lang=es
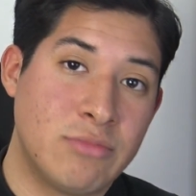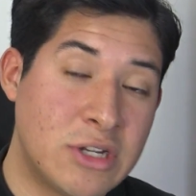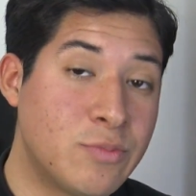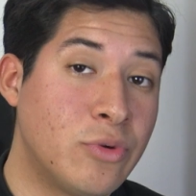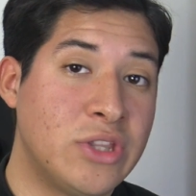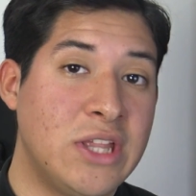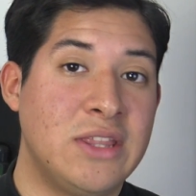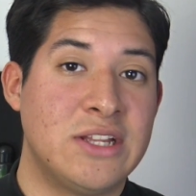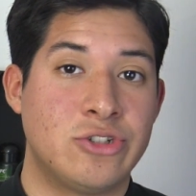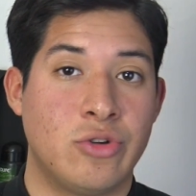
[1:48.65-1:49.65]
más
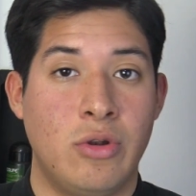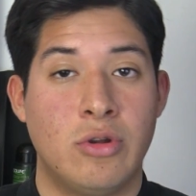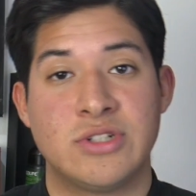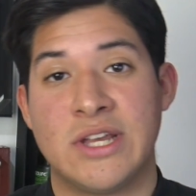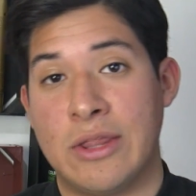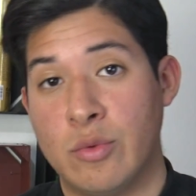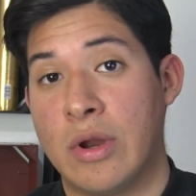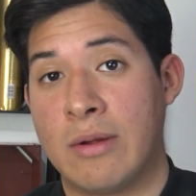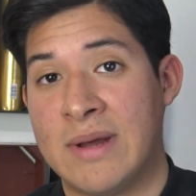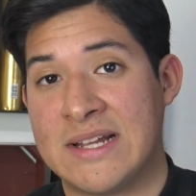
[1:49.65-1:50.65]
potentes son los que
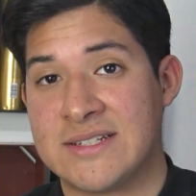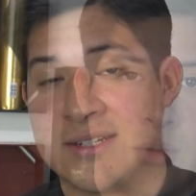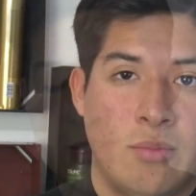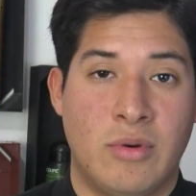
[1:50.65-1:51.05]
duran más,